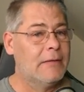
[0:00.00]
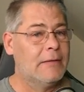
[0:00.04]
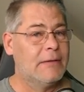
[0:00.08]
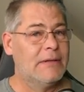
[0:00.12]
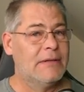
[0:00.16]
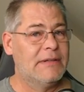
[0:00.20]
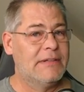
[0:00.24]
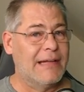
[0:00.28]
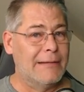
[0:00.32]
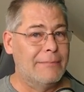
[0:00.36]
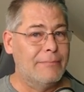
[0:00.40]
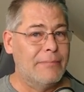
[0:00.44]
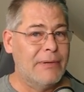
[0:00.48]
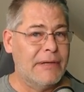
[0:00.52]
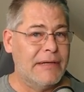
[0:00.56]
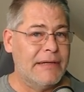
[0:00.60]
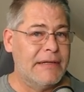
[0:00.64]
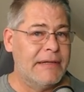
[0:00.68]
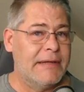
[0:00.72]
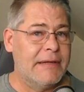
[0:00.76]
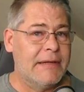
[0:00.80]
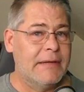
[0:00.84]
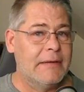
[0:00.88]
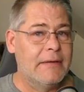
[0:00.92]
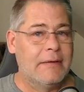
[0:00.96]
Dann bin
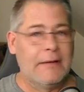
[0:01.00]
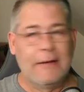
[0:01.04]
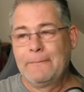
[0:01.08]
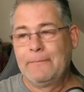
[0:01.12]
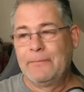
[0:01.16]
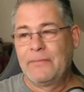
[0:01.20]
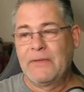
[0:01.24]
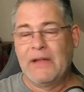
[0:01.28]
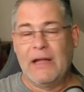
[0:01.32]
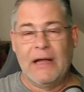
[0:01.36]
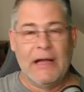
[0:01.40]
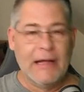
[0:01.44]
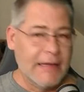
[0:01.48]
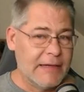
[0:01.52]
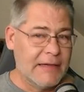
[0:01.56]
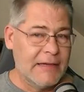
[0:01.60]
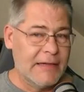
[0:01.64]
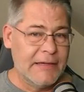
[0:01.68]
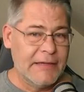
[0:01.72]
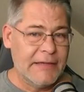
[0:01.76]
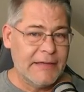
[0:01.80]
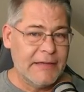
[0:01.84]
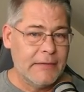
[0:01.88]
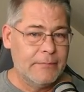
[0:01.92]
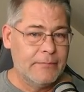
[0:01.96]
ich
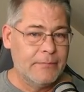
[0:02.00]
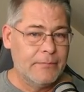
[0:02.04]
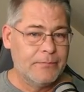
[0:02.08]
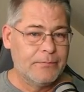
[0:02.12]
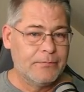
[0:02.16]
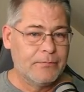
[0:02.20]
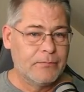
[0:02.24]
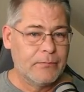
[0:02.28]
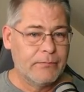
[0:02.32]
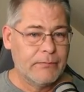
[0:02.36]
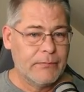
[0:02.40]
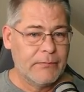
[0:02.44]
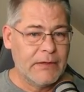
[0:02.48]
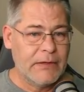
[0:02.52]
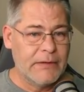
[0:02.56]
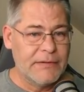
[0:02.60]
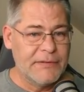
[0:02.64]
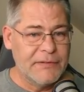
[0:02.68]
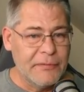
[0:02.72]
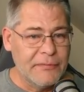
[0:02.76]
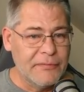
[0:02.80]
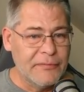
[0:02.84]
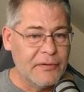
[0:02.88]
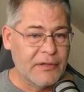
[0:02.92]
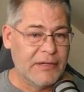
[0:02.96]
eigentlich
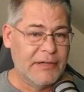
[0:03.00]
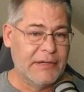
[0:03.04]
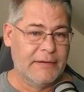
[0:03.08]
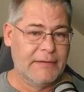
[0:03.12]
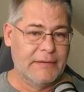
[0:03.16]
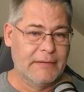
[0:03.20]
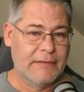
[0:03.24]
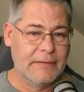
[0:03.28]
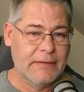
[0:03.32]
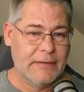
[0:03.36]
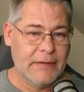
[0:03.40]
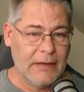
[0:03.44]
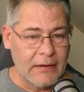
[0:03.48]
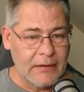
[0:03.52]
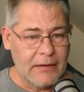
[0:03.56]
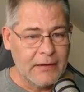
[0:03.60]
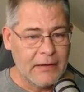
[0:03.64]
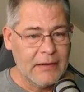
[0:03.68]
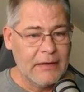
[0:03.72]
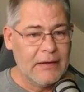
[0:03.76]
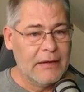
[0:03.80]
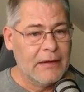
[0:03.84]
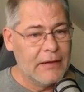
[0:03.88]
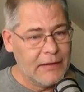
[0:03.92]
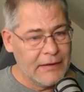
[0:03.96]
zufrieden, ja.
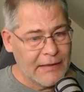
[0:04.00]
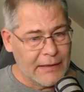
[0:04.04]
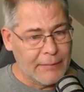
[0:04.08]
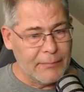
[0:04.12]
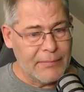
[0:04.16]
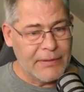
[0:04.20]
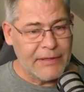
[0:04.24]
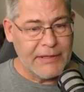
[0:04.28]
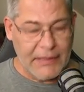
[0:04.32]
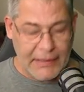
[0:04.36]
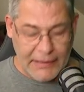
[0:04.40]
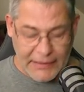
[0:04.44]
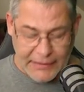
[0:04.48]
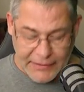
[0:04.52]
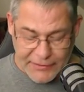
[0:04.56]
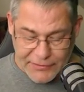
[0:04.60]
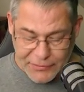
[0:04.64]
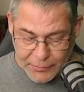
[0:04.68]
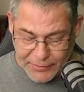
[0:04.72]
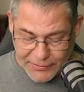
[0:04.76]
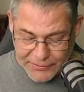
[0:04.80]
Dann bin ich eigentlich super